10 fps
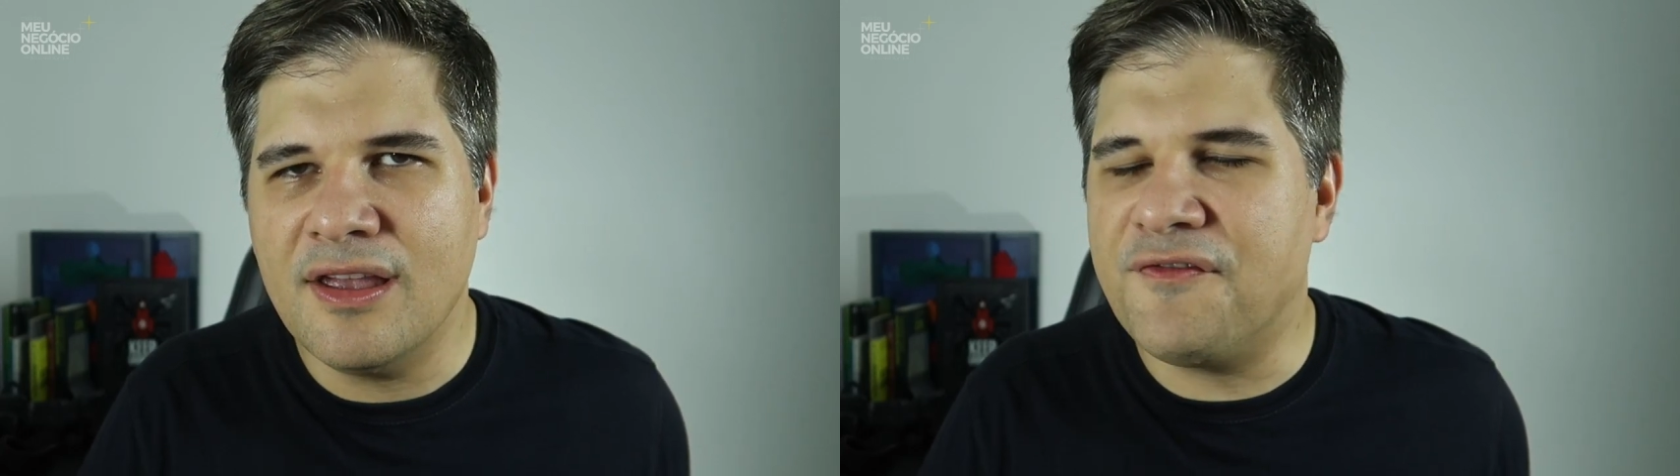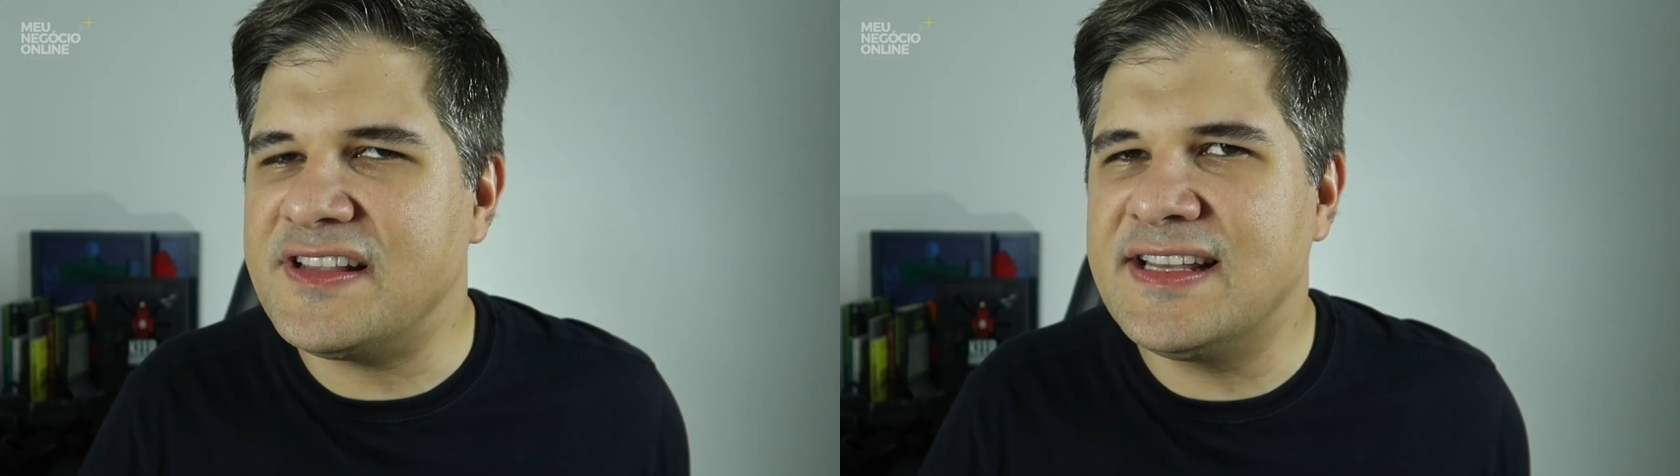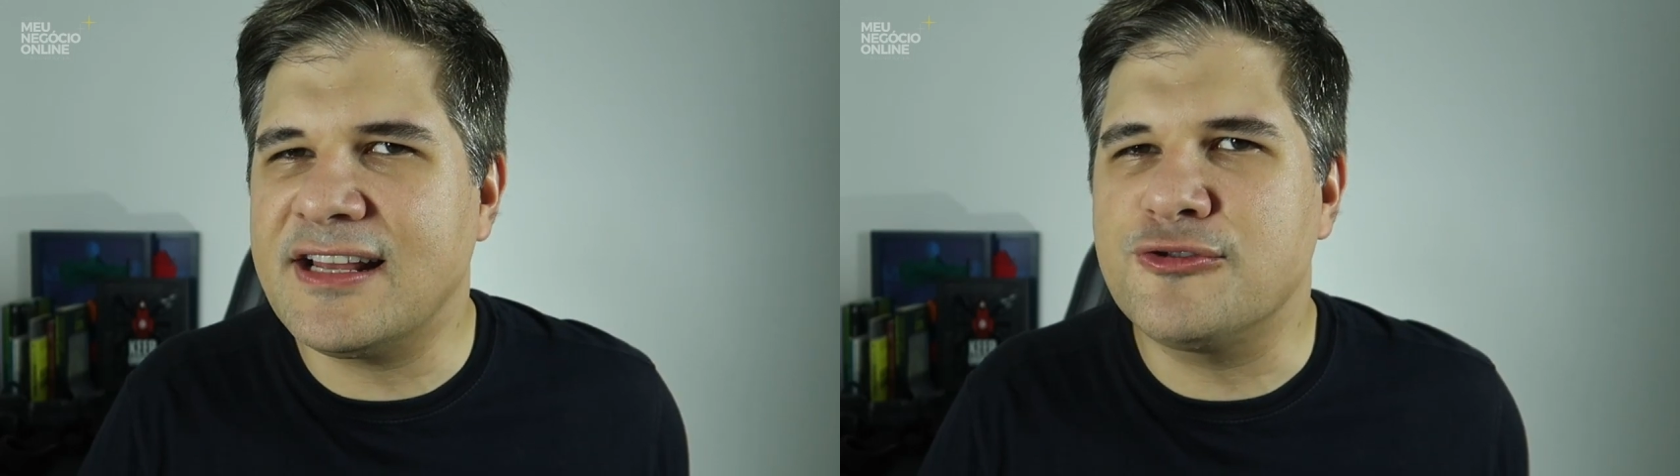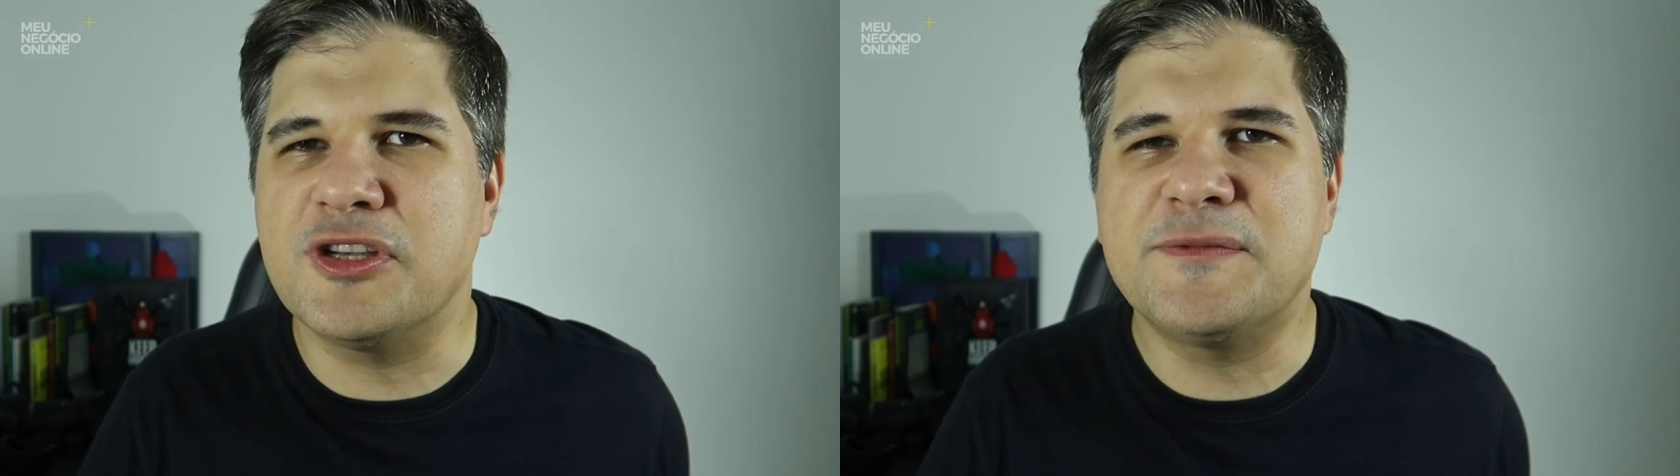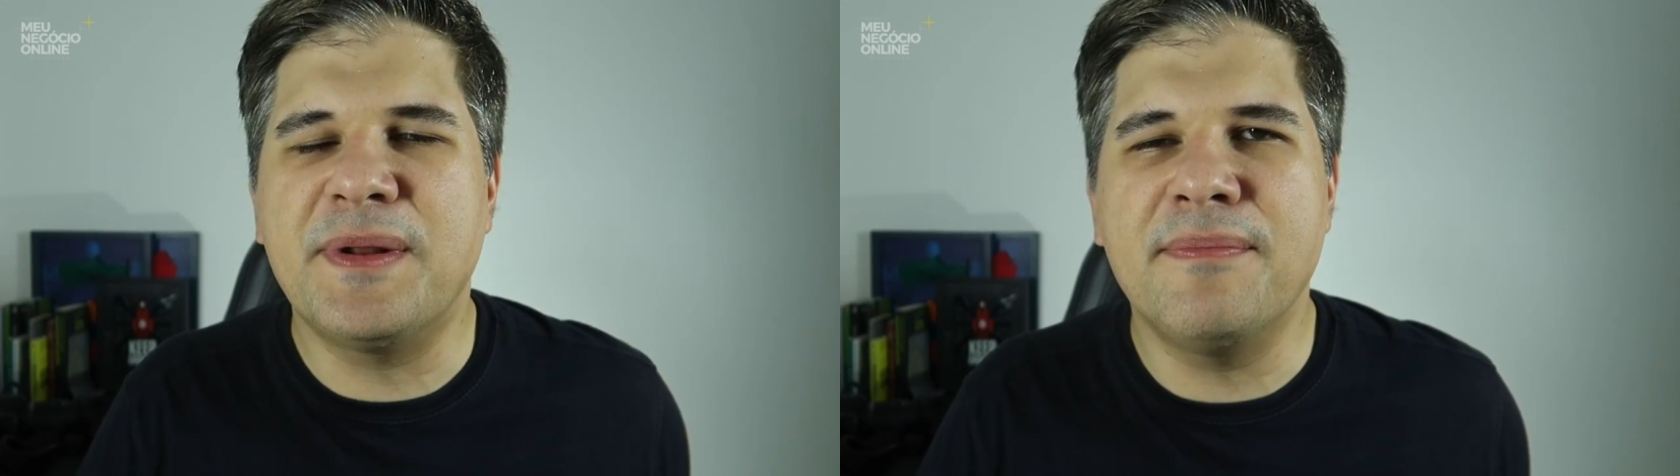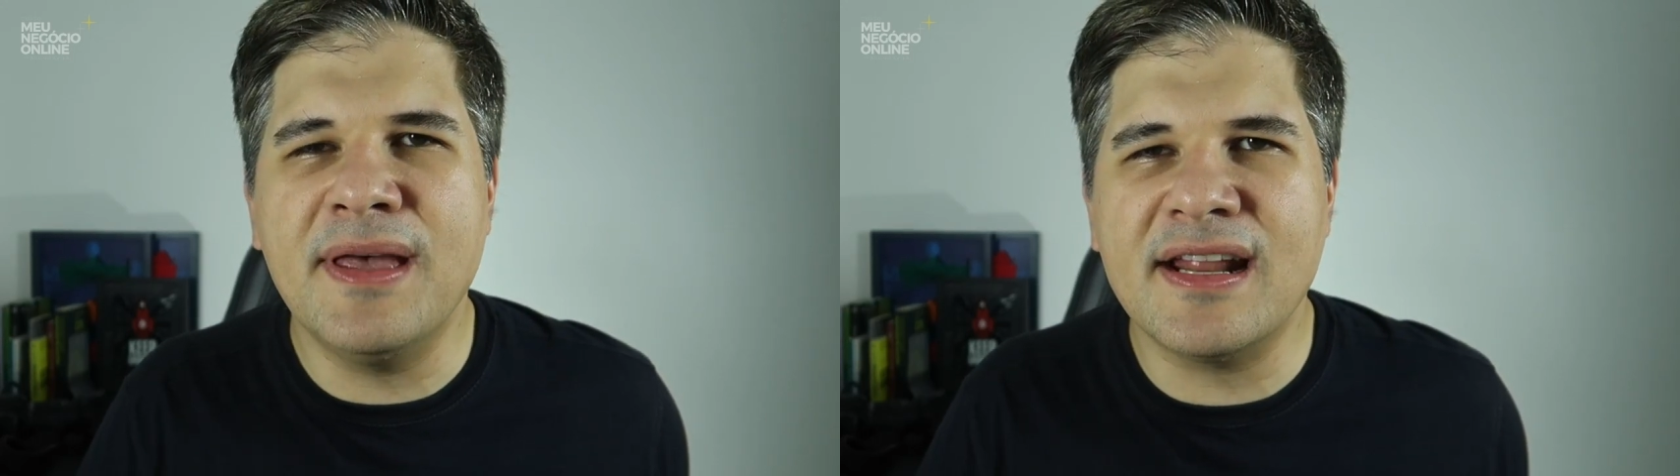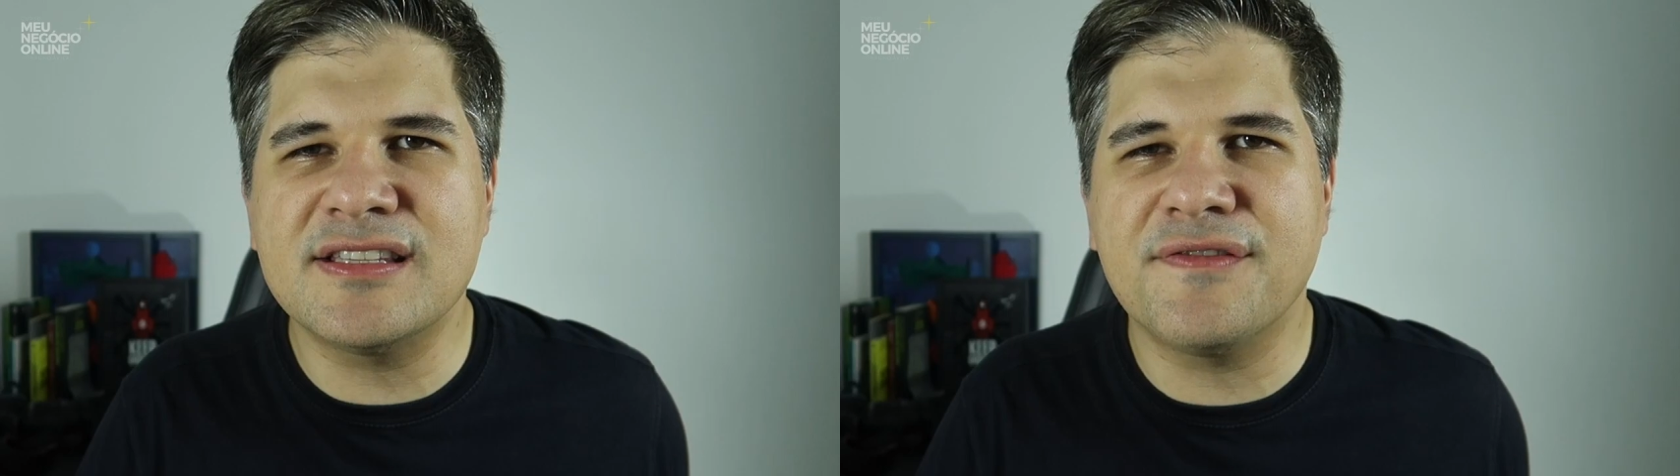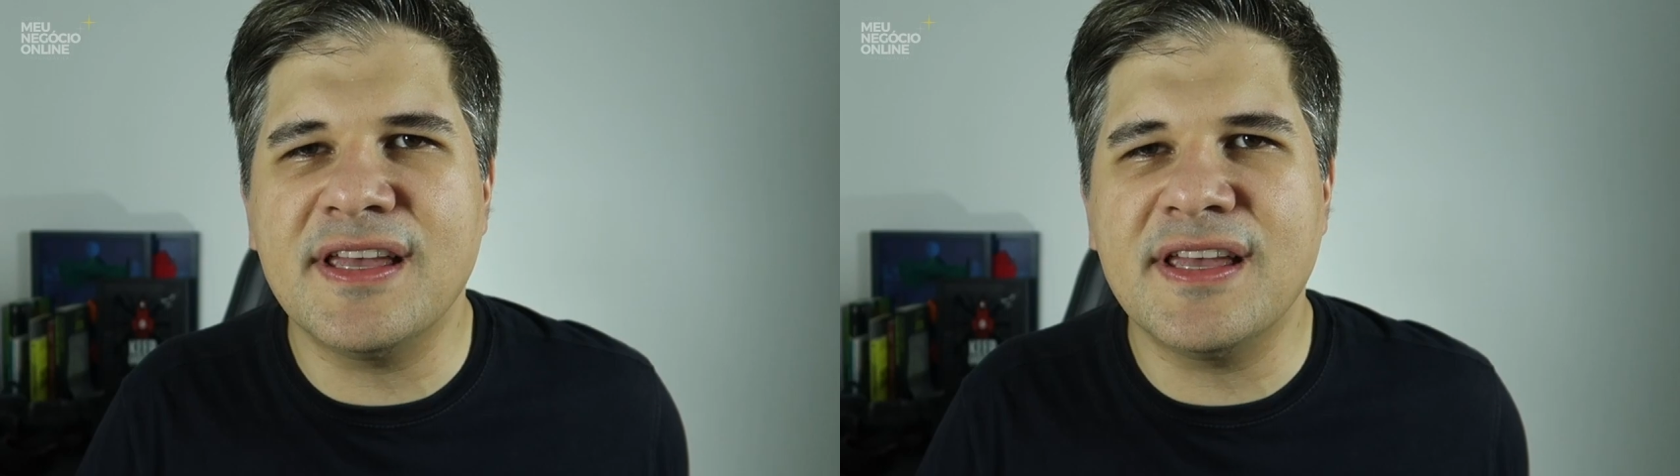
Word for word: e fazer as suas primeiras